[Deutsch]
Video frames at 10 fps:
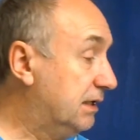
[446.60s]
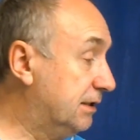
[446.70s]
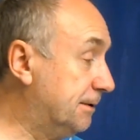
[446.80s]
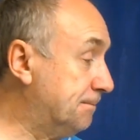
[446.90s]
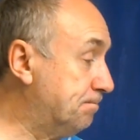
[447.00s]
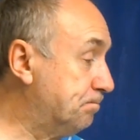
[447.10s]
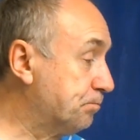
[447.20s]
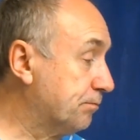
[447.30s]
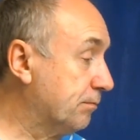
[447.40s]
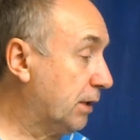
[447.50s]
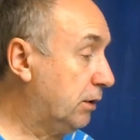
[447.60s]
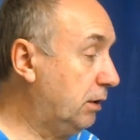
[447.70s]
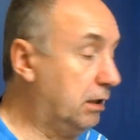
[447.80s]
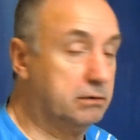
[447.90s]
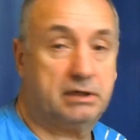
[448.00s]
Ähm,
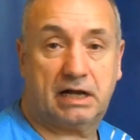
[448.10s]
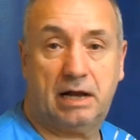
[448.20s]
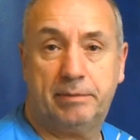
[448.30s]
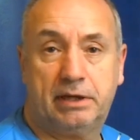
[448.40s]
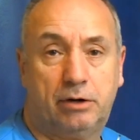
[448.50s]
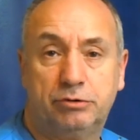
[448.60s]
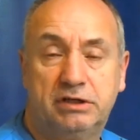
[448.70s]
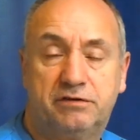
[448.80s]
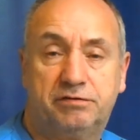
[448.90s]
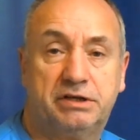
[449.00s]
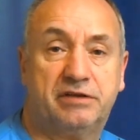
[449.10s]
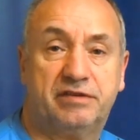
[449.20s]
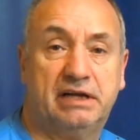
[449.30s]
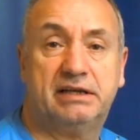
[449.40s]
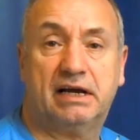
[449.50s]
ja, da kann man auch nichts von der
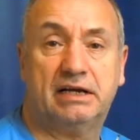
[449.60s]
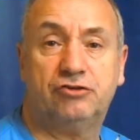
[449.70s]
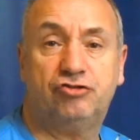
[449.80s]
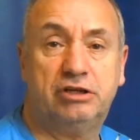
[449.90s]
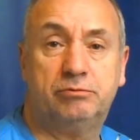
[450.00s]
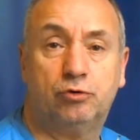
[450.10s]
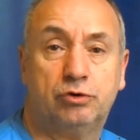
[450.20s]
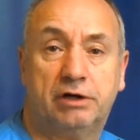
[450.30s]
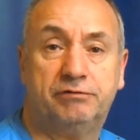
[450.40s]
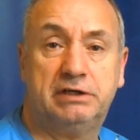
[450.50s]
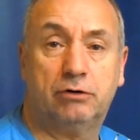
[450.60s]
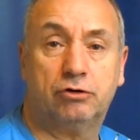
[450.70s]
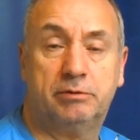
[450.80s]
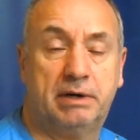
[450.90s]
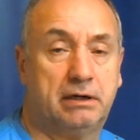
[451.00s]
Seite reinschieben oder wie
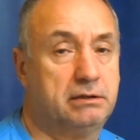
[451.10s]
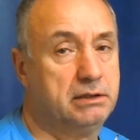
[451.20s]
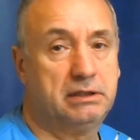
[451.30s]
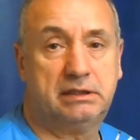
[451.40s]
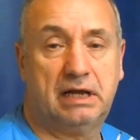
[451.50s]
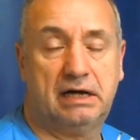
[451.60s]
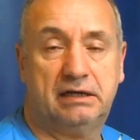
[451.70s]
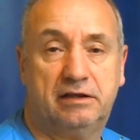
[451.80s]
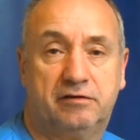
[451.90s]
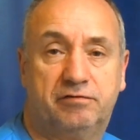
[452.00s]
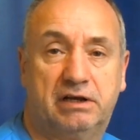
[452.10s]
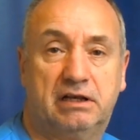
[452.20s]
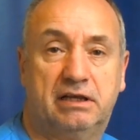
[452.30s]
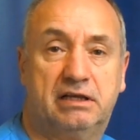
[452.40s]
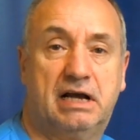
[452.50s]
auch immer. Da ist
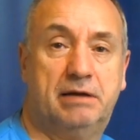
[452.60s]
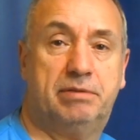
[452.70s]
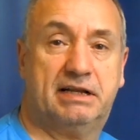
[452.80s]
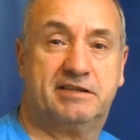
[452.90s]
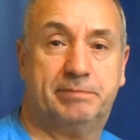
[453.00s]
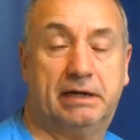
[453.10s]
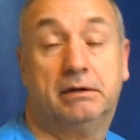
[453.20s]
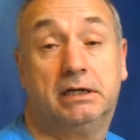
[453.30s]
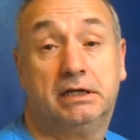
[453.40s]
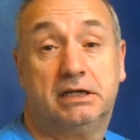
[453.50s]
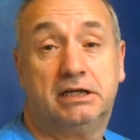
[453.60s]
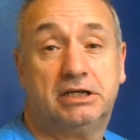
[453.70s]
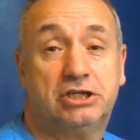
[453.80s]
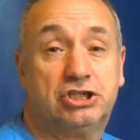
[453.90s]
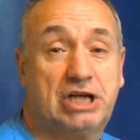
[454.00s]
wirklich kein Platz mehr.
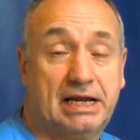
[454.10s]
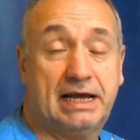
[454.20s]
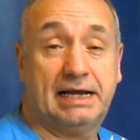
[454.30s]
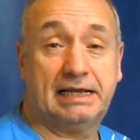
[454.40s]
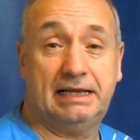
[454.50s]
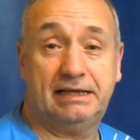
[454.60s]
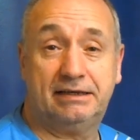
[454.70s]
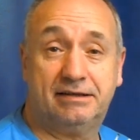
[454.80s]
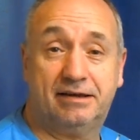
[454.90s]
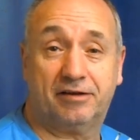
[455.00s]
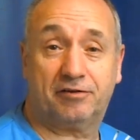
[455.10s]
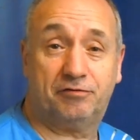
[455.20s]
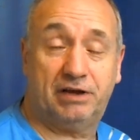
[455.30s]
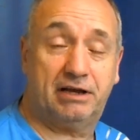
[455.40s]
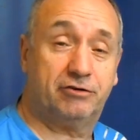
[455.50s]
Schade eigentlich,
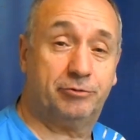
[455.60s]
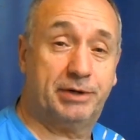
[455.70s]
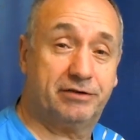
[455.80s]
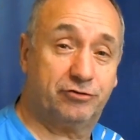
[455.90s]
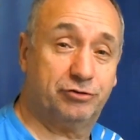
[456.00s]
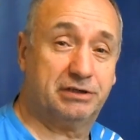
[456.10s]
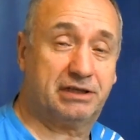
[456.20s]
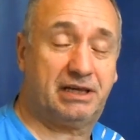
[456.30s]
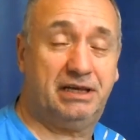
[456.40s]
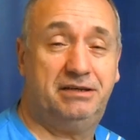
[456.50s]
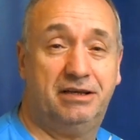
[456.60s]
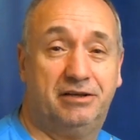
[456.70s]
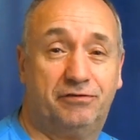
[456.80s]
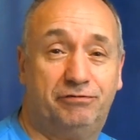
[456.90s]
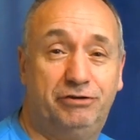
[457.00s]
das wäre nun mal so ein
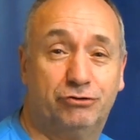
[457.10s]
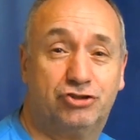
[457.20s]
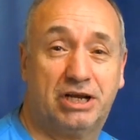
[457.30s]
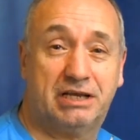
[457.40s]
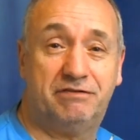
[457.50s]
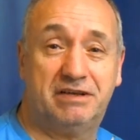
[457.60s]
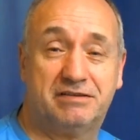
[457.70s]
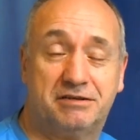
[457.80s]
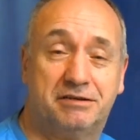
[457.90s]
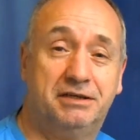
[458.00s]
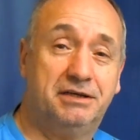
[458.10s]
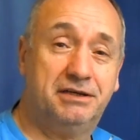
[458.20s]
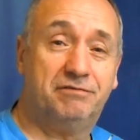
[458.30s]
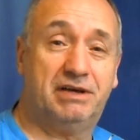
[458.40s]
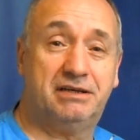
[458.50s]
richtiges Future gewesen,
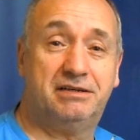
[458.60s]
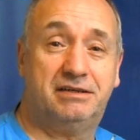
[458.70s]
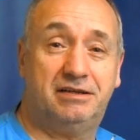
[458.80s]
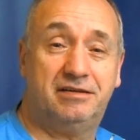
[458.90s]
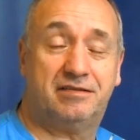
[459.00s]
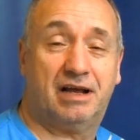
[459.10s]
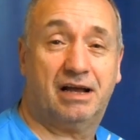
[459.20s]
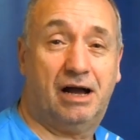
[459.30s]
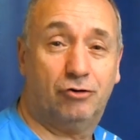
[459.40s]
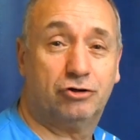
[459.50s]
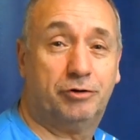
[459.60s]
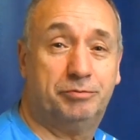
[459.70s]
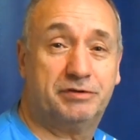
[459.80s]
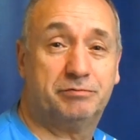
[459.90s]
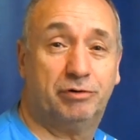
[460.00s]
wenn die Sache auch noch
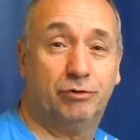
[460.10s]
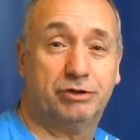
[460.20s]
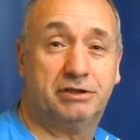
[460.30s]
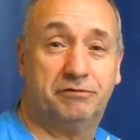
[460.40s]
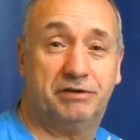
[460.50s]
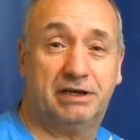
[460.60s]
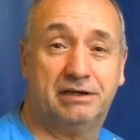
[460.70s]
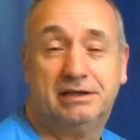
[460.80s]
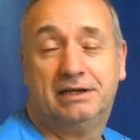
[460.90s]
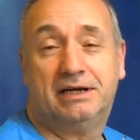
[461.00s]
ein bisschen beleuchtet wäre.